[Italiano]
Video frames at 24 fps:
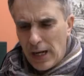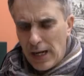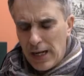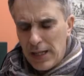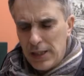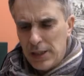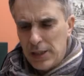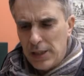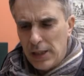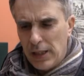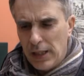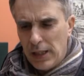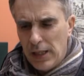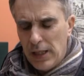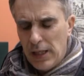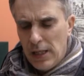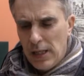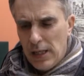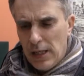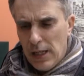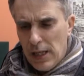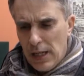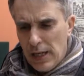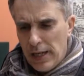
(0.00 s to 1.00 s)
a leggere
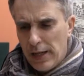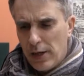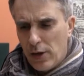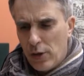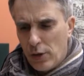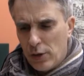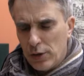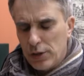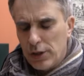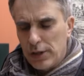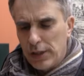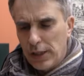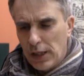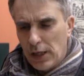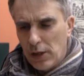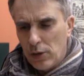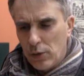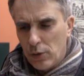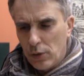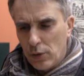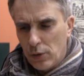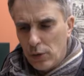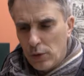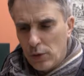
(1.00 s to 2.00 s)
le cose
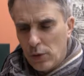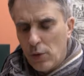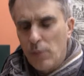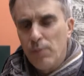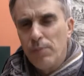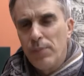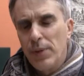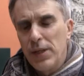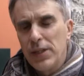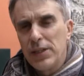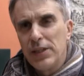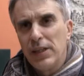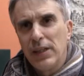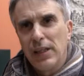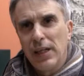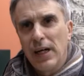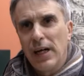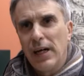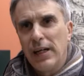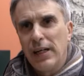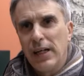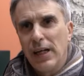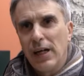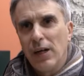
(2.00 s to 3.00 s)
nella loro
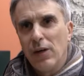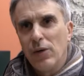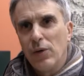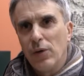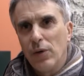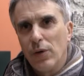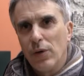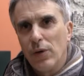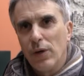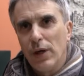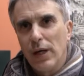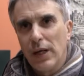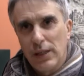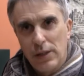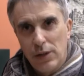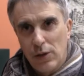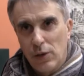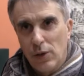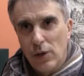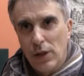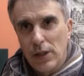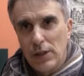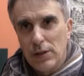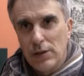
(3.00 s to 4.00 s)
complessità e nella loro
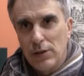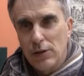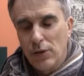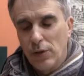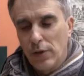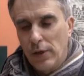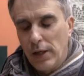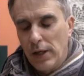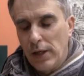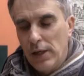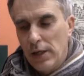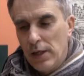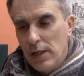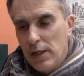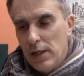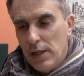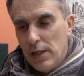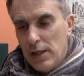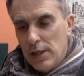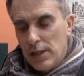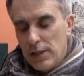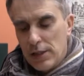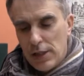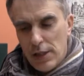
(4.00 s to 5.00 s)
articolazione,
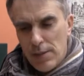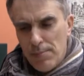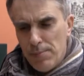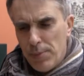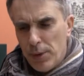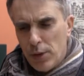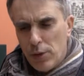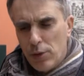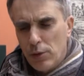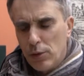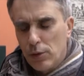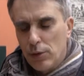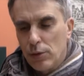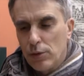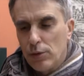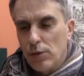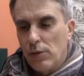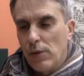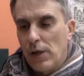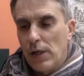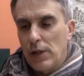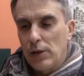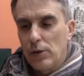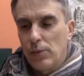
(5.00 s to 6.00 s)
sempre con uno
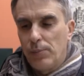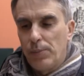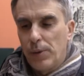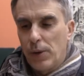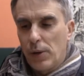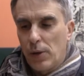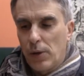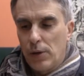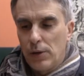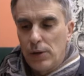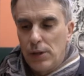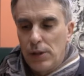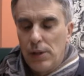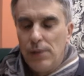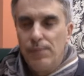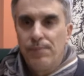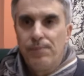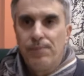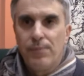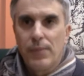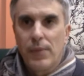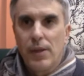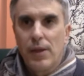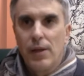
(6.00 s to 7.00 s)
sguardo però di,
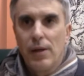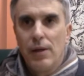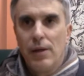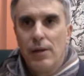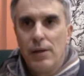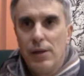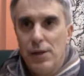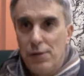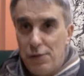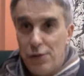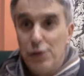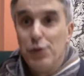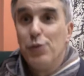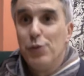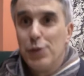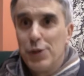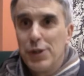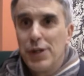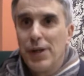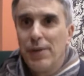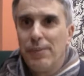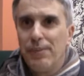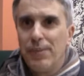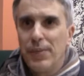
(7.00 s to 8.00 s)
di
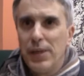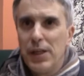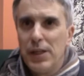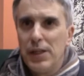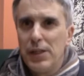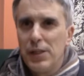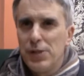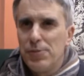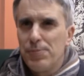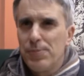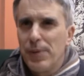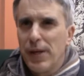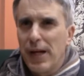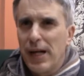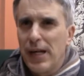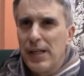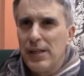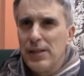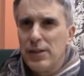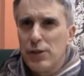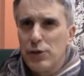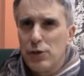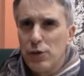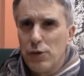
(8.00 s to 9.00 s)
fiducia e di
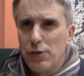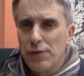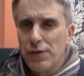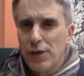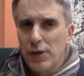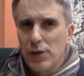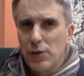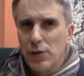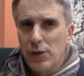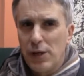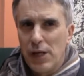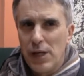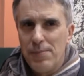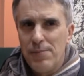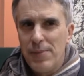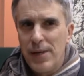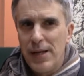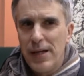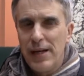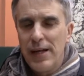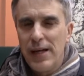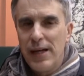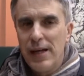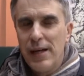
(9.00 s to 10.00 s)
speranza sul fatto che il
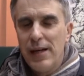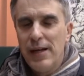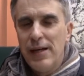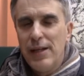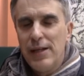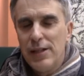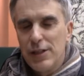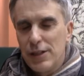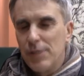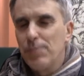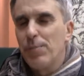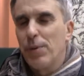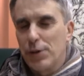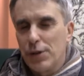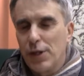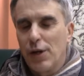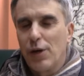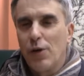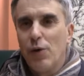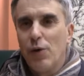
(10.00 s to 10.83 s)
bene si possa